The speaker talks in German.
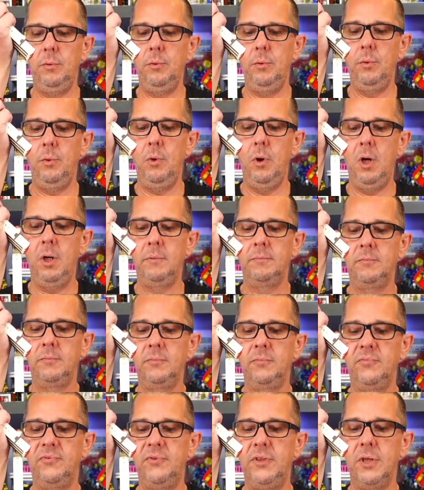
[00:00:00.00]
boah,
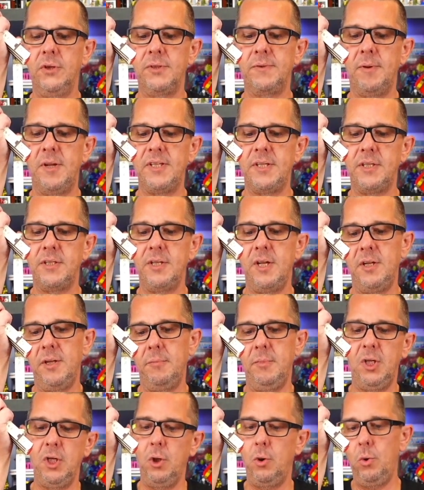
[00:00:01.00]
24
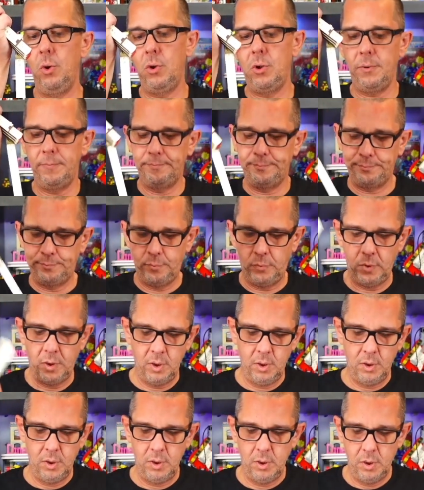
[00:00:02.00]
cm hoch
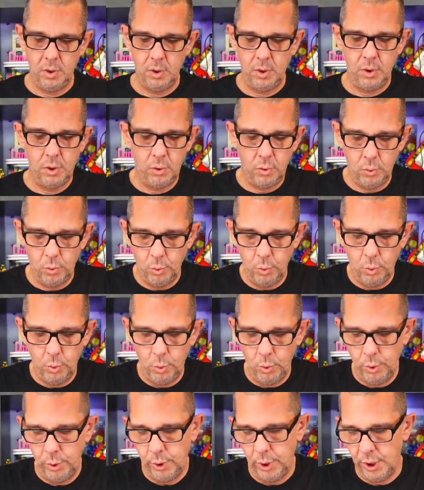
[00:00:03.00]

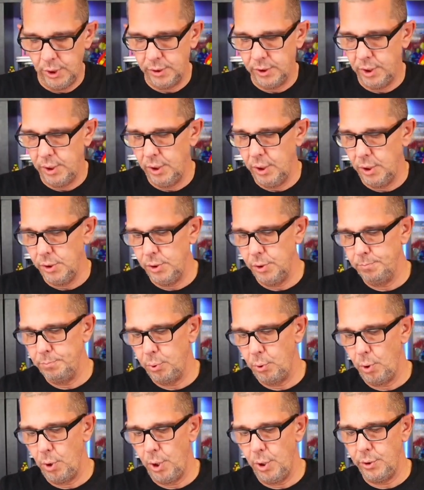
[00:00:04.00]
und hat dann eine
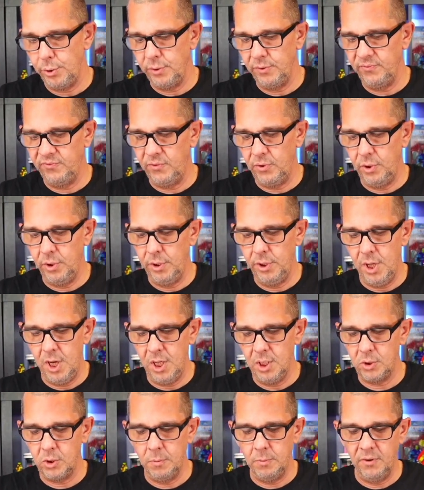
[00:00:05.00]
Breite von
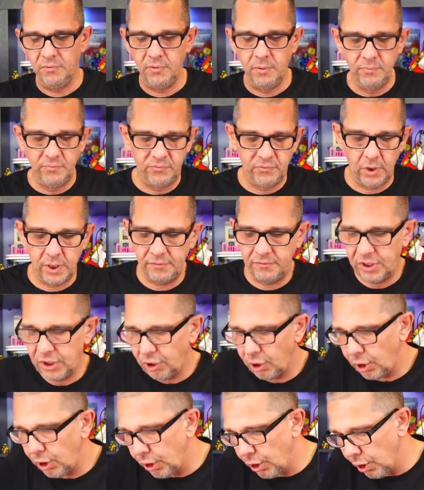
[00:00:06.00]
8,5 für die
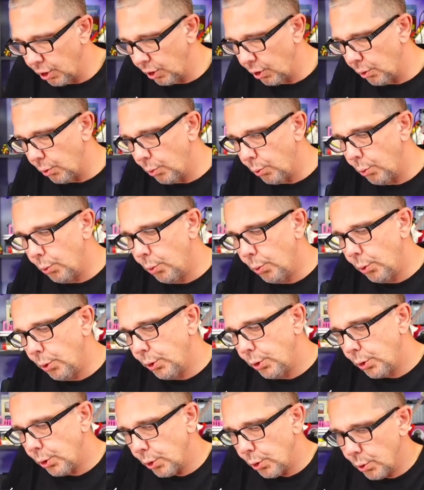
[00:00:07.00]
Vitrine
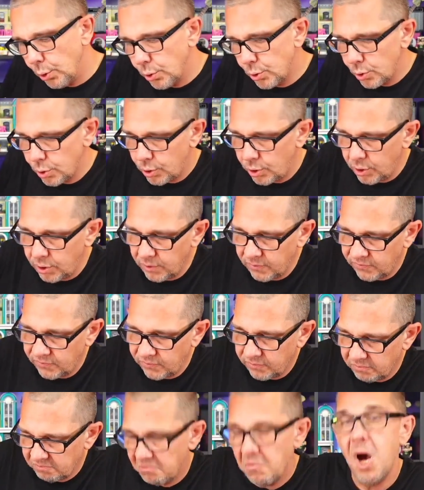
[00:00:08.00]
und ist
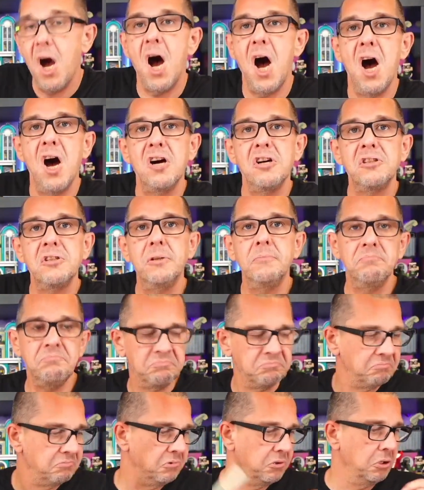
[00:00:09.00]
tief 8.
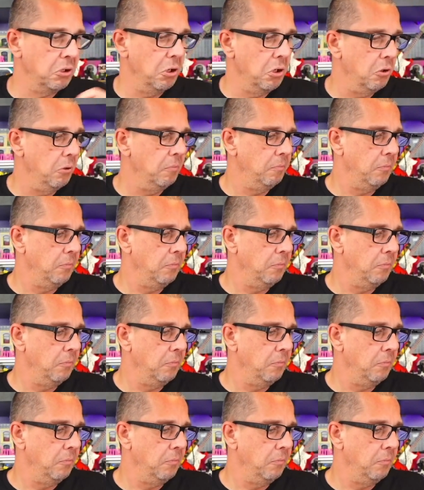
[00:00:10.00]
Genau.